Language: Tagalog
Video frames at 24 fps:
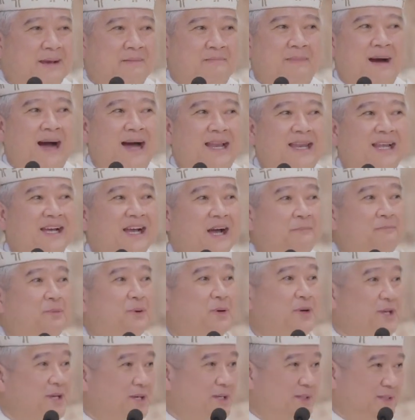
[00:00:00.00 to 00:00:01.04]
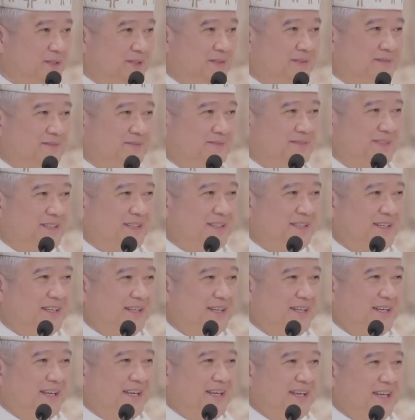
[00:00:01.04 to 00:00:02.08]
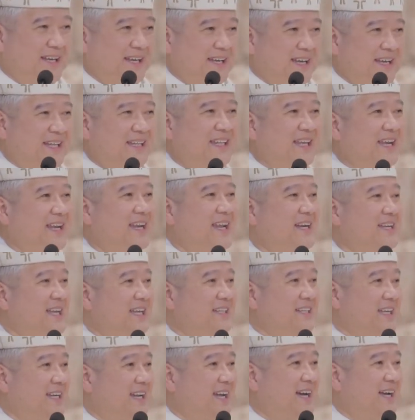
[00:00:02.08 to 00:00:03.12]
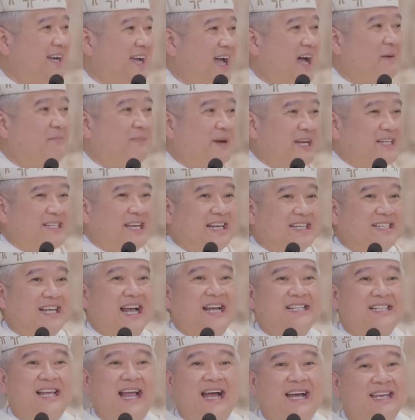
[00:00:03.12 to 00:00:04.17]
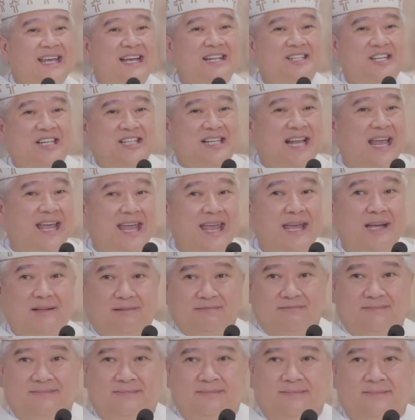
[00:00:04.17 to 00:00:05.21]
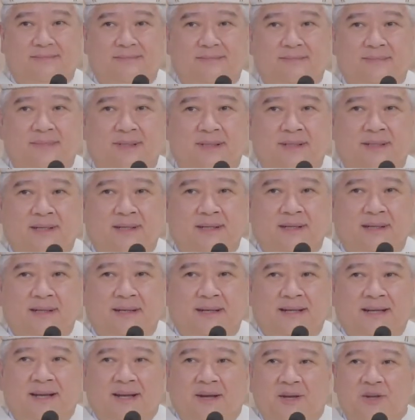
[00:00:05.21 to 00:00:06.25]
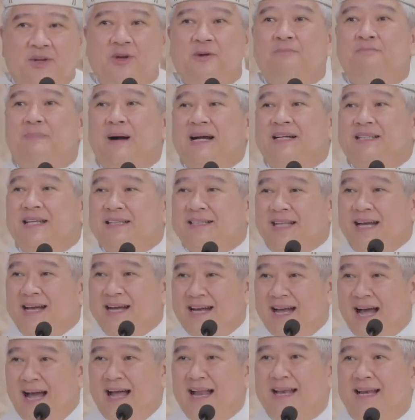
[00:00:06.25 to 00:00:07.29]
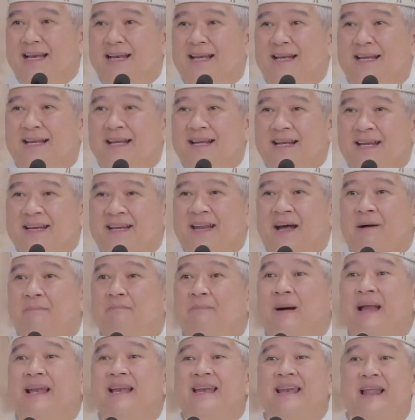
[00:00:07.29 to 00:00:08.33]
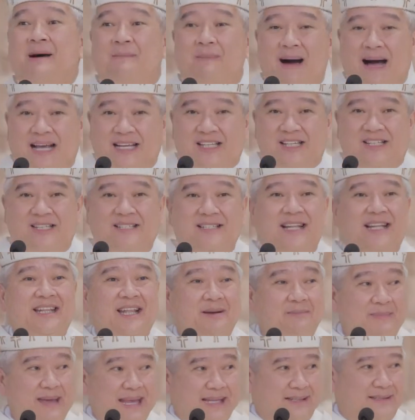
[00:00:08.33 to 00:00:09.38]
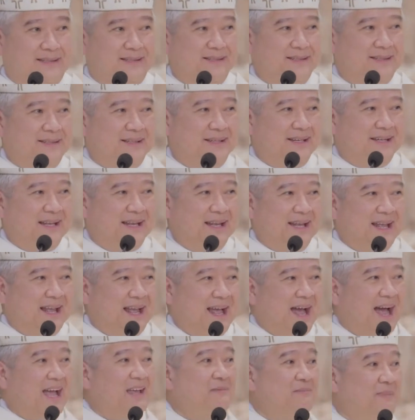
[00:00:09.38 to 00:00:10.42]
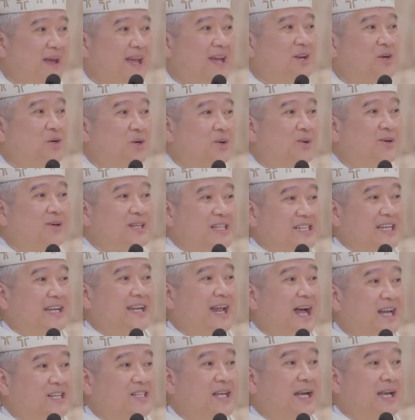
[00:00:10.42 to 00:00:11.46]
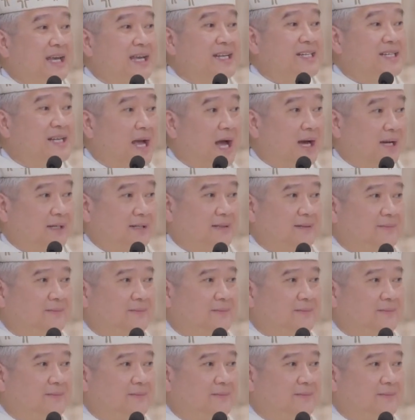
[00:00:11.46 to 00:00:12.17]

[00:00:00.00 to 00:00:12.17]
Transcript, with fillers: Mahalaga po yun. Hindi lang niya tinanggap kasi sasayad sa sahig. Yung pagtatanggal ng panlabas na damit ay mayroong sinasagisag.